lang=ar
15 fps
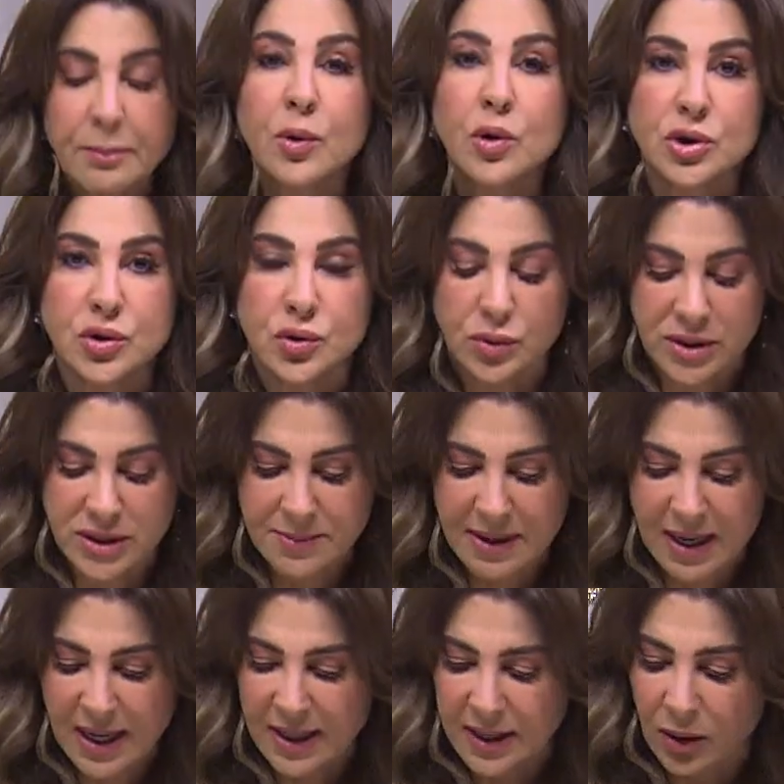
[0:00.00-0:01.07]
بص دي بقى
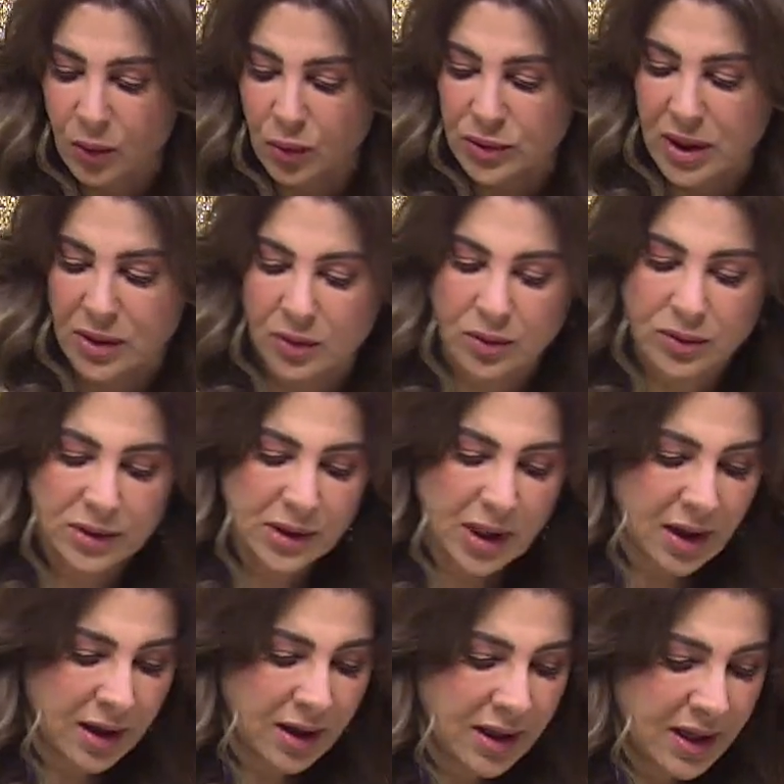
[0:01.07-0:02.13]
هناخدها
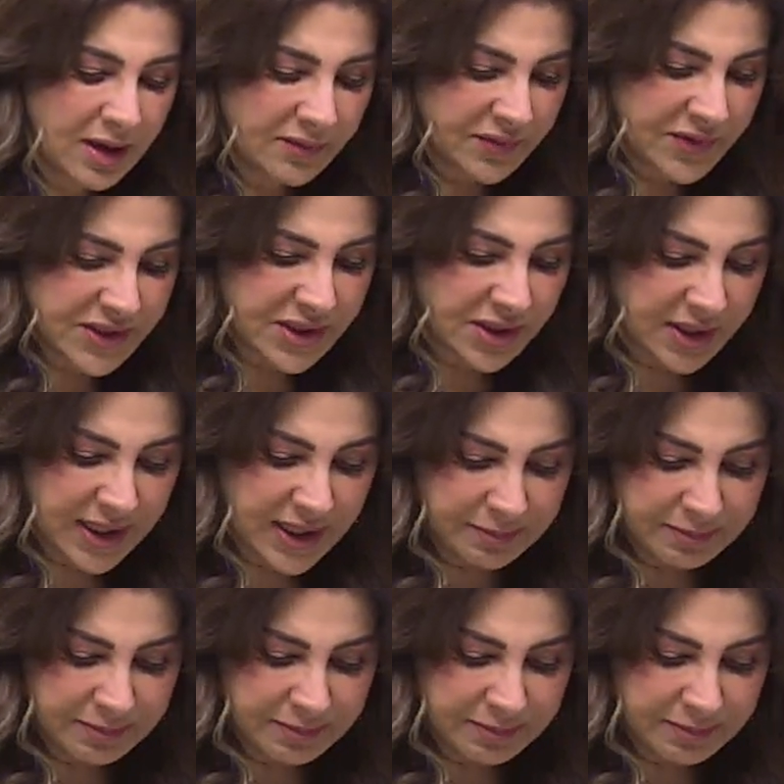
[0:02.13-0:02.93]
نحطها في الصينيه